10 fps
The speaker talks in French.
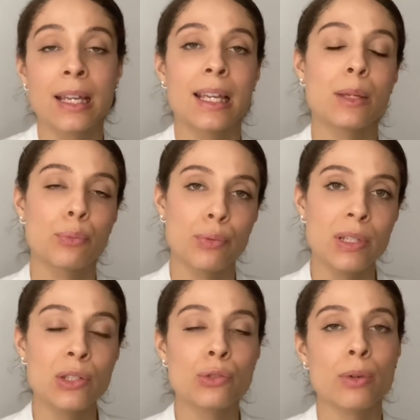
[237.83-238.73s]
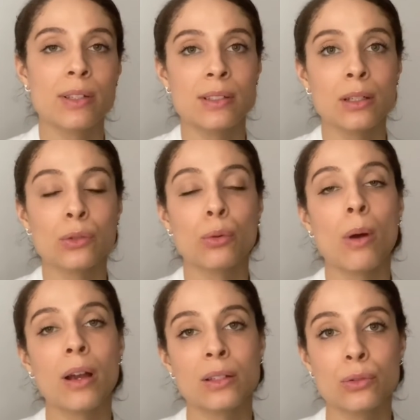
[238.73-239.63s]
et puis choisir trois
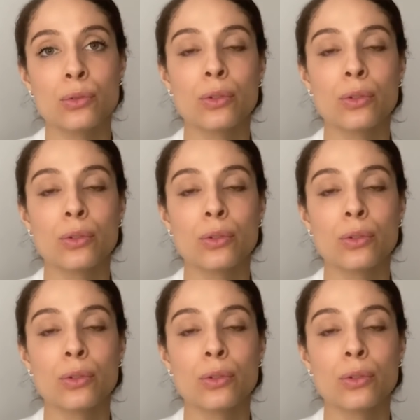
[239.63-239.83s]
réseaux sur